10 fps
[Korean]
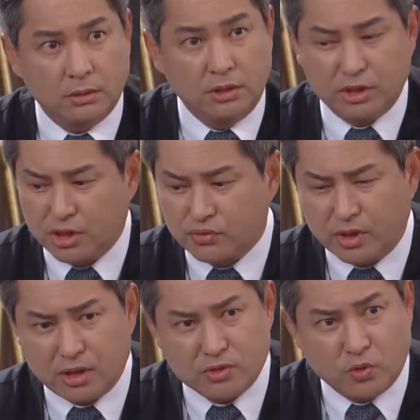이
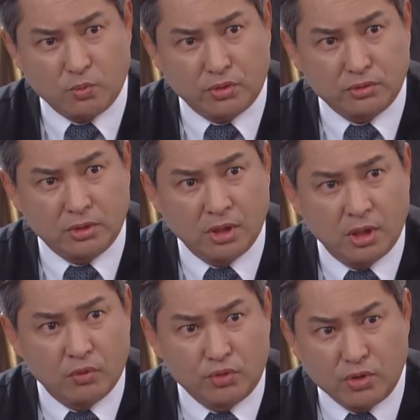기술에 대한 정보는
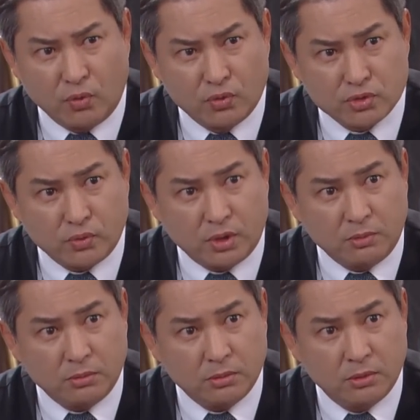우리 연구소와
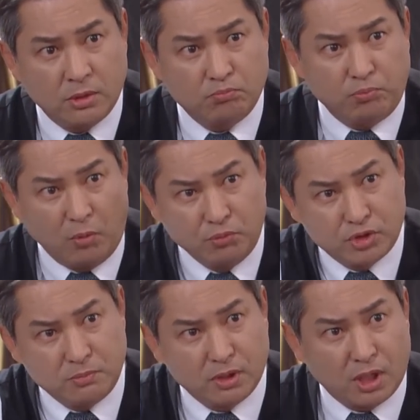
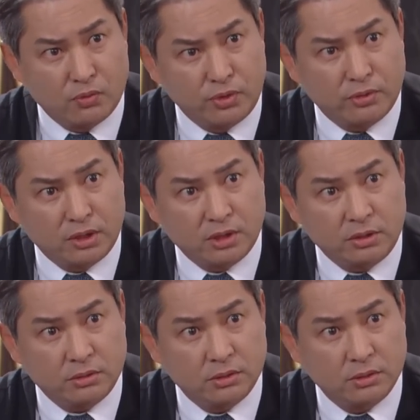법무팀만 알고 있는 거 아닌가요?